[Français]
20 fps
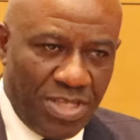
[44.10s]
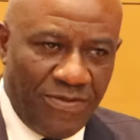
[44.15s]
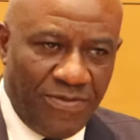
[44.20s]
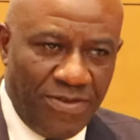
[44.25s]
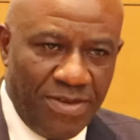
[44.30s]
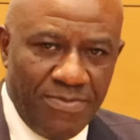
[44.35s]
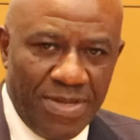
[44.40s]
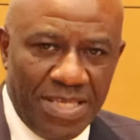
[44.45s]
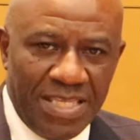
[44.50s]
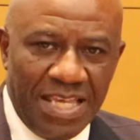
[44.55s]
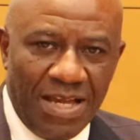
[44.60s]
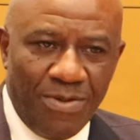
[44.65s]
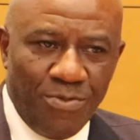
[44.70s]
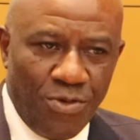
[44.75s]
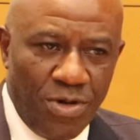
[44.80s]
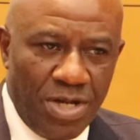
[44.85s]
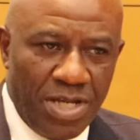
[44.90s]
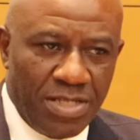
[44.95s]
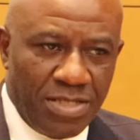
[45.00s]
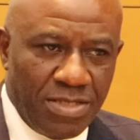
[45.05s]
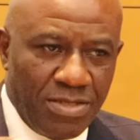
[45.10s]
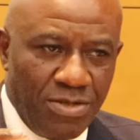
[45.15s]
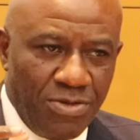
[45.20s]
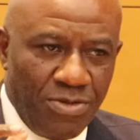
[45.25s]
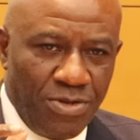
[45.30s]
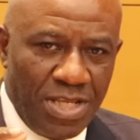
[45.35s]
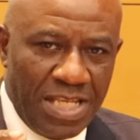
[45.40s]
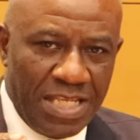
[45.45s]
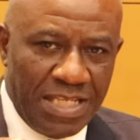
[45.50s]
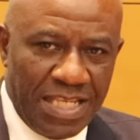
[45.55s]
sur euh, ce
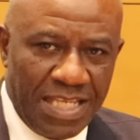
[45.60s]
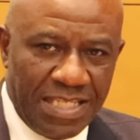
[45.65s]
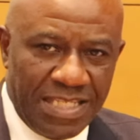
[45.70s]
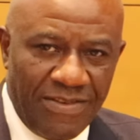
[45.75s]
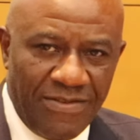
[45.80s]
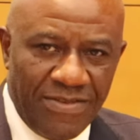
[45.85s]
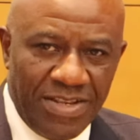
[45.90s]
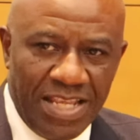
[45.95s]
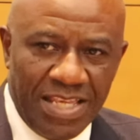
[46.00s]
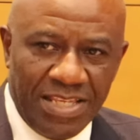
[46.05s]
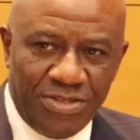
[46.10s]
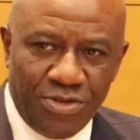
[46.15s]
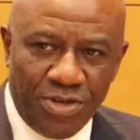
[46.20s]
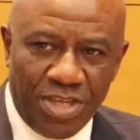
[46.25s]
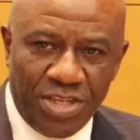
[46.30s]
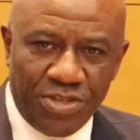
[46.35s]
que nous voulons faire.